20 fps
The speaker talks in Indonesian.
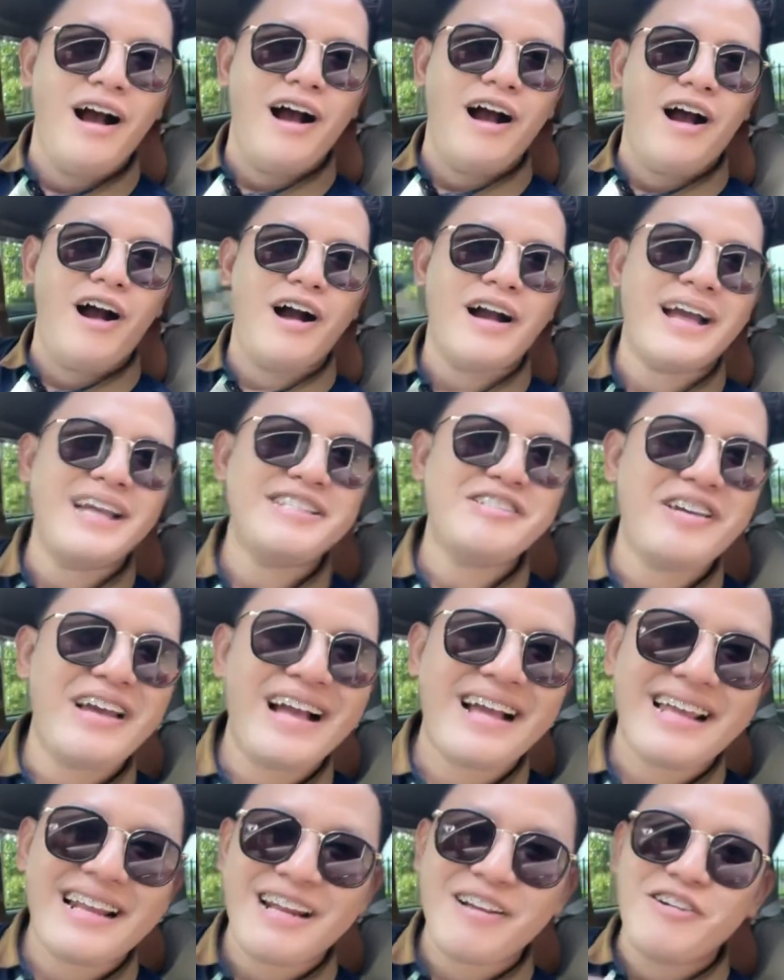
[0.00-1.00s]
Oke aja,
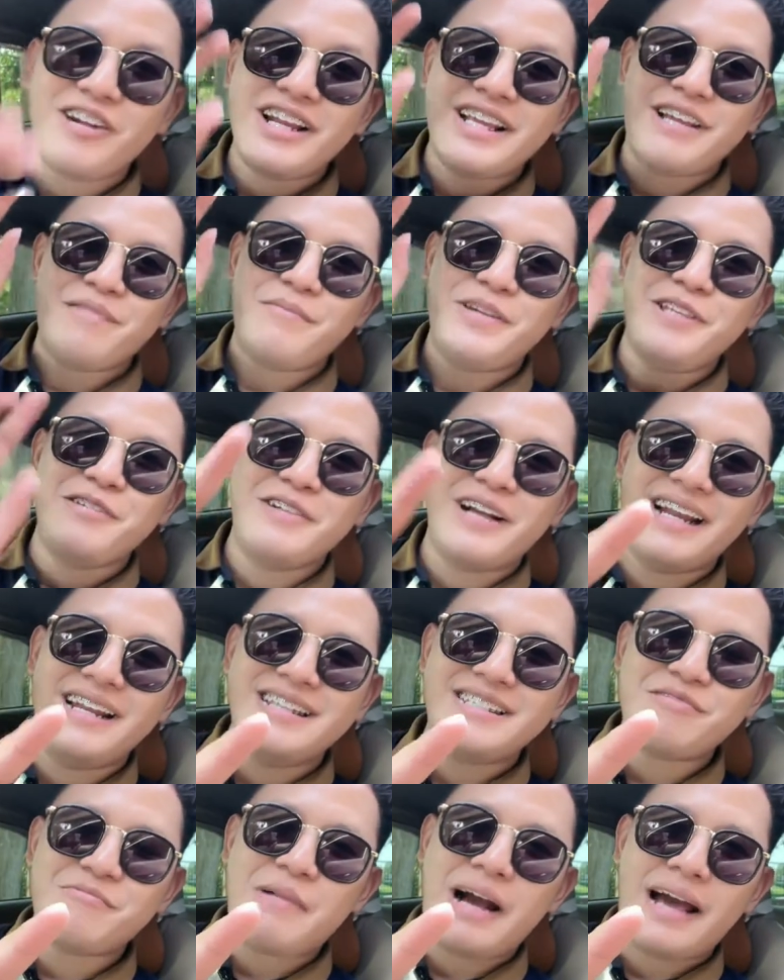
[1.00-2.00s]
akhirnya gue udah nyampe juga di
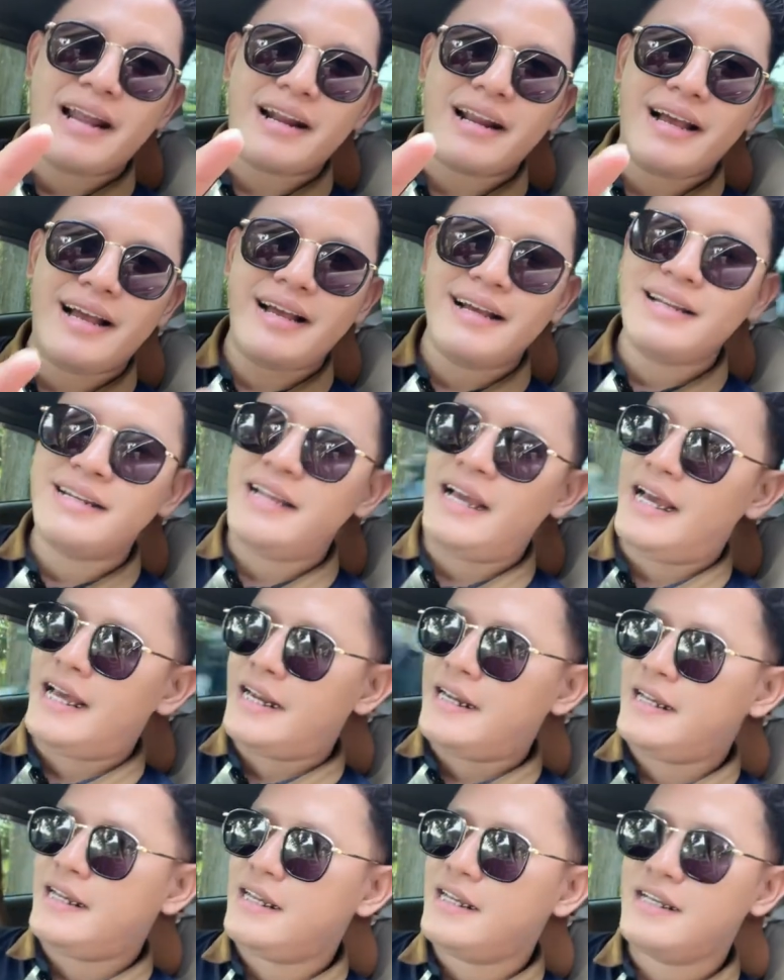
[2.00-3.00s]
Semarang dan
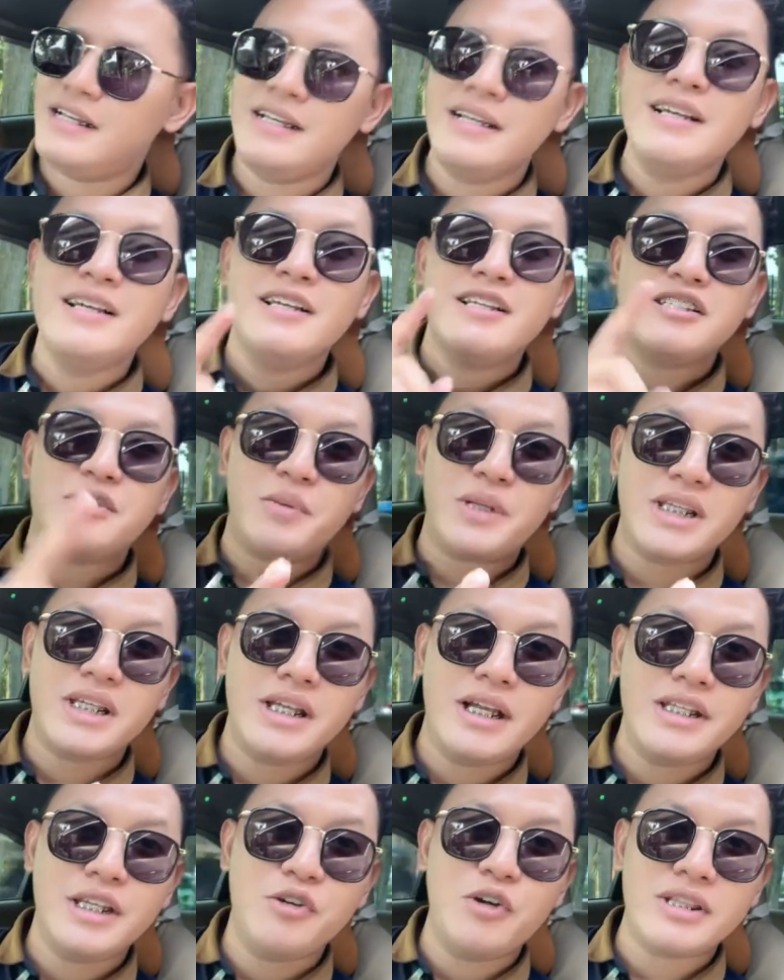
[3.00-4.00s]
seperti
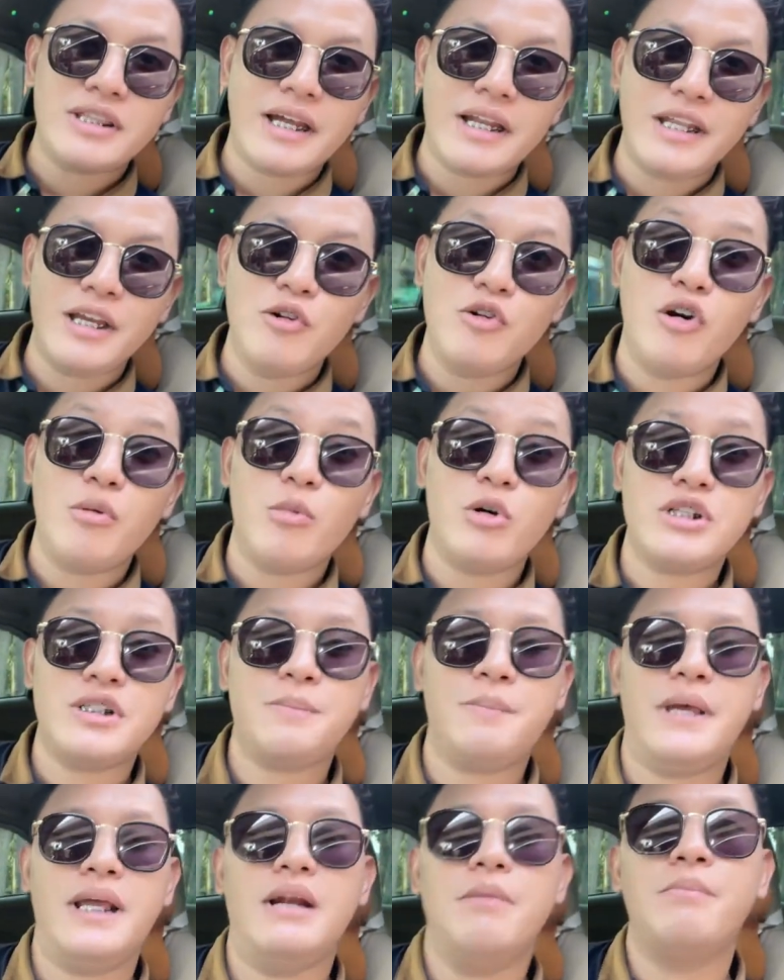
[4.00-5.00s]
janji gue tadi, gue mau
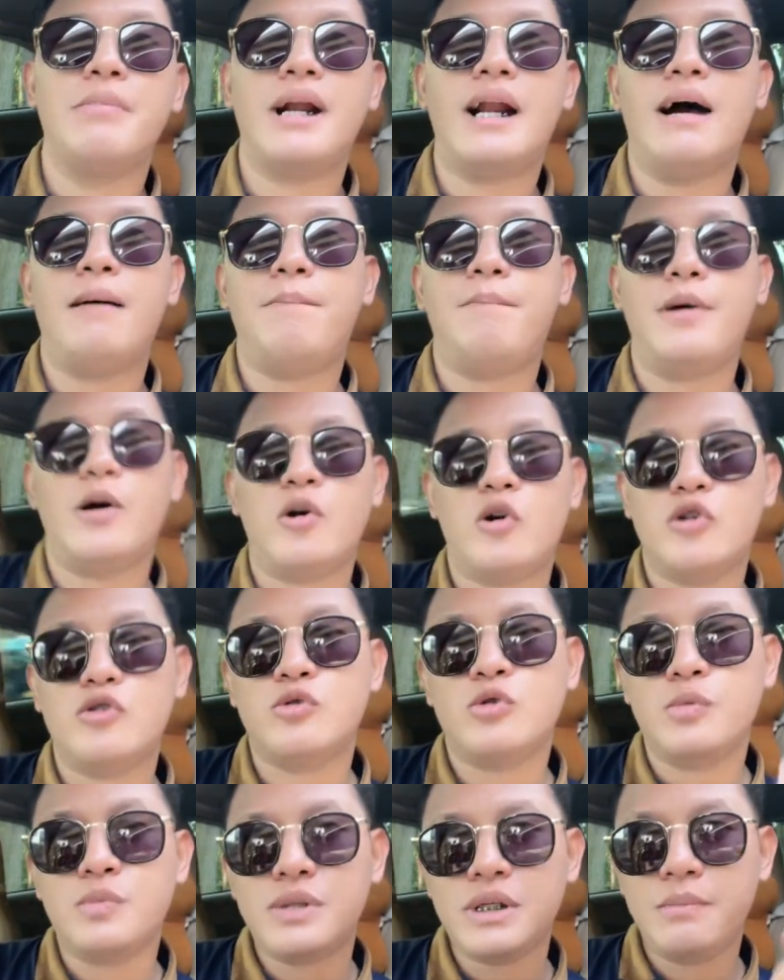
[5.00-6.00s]
spill berapa
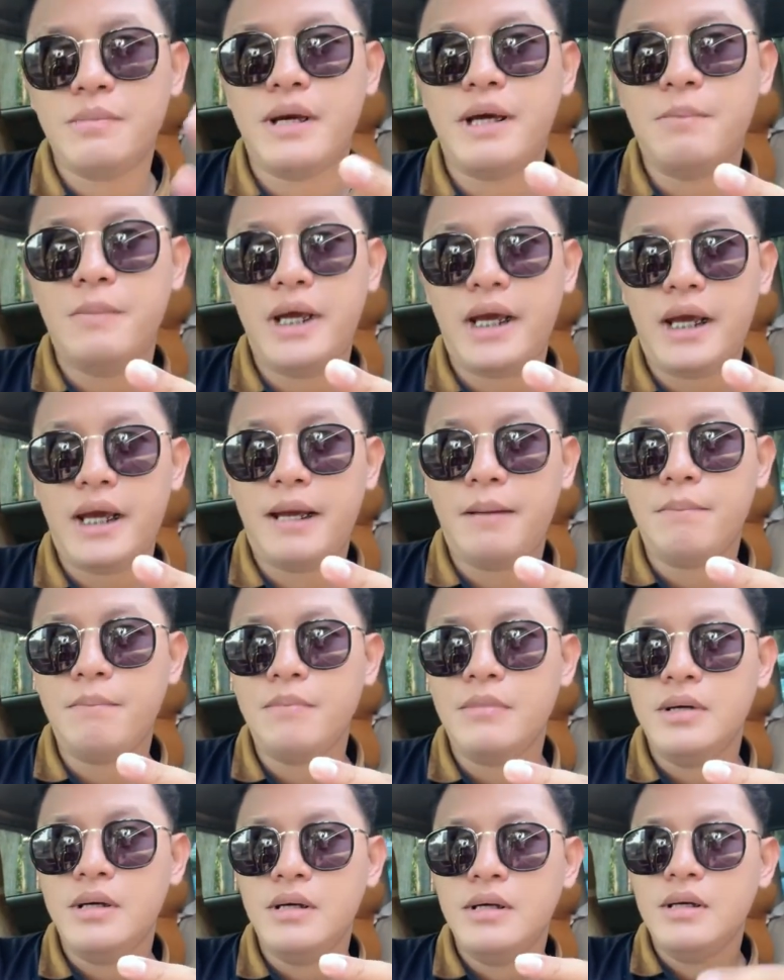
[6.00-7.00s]
konsumsi BBM
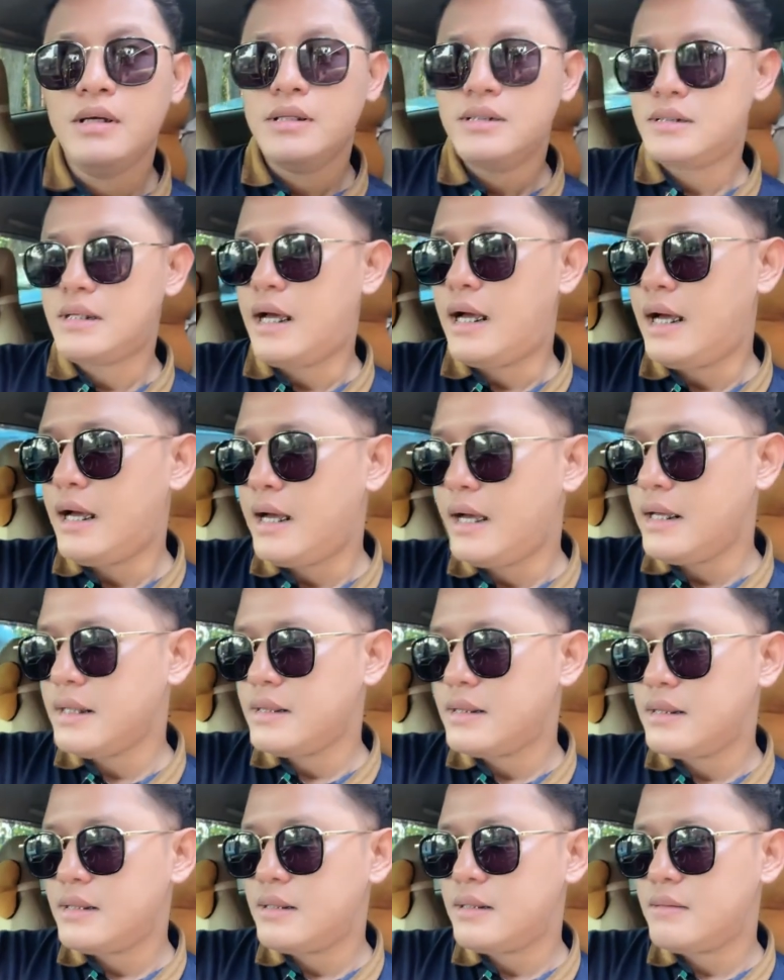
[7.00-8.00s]
saat
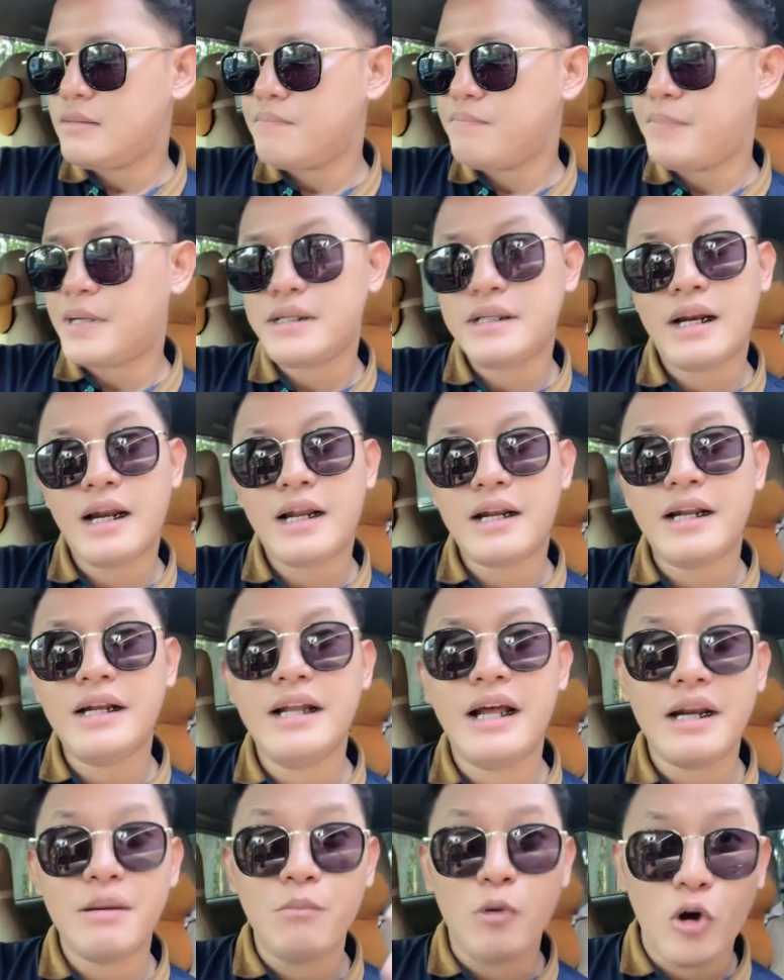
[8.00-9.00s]
perjalanan
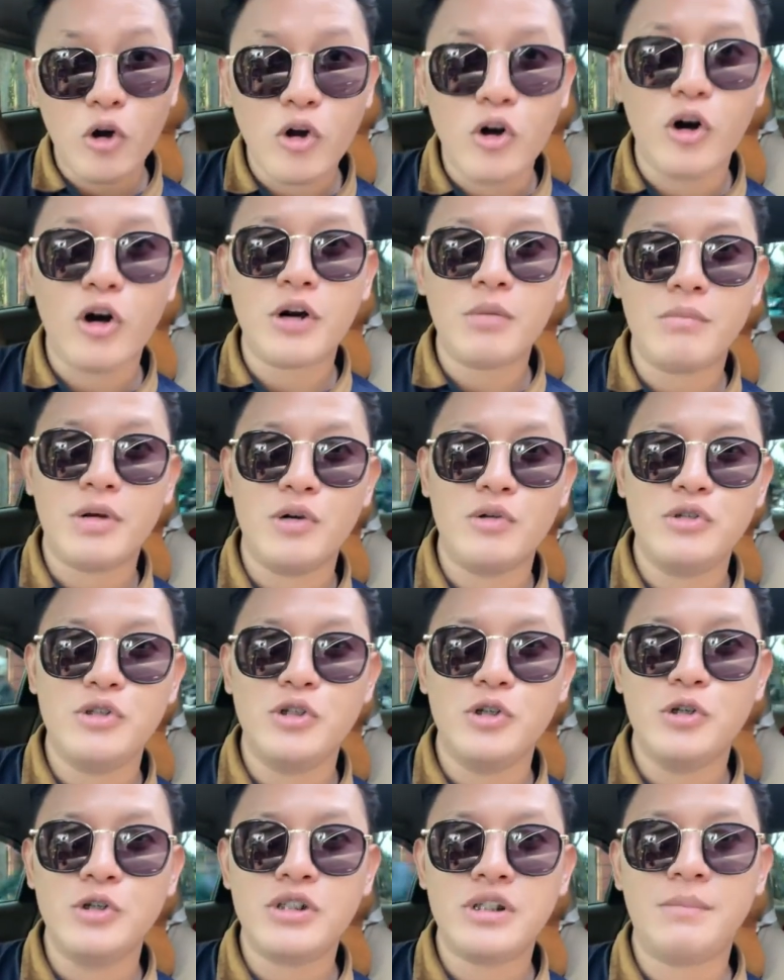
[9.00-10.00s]
dari Bogor
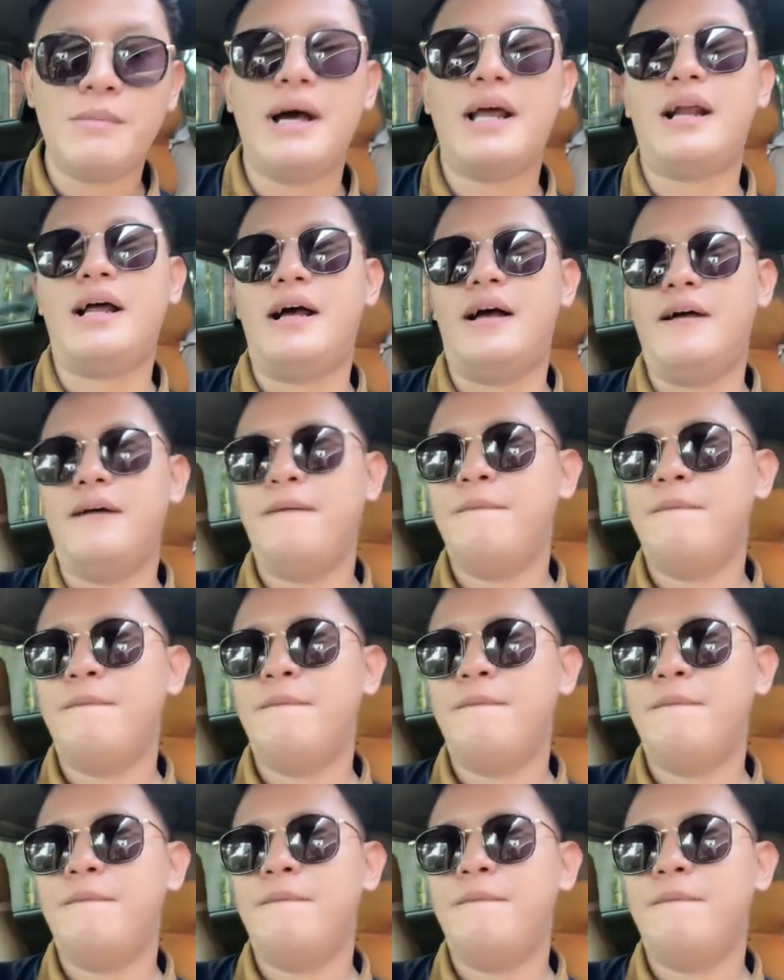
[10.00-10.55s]
menuju Semarang.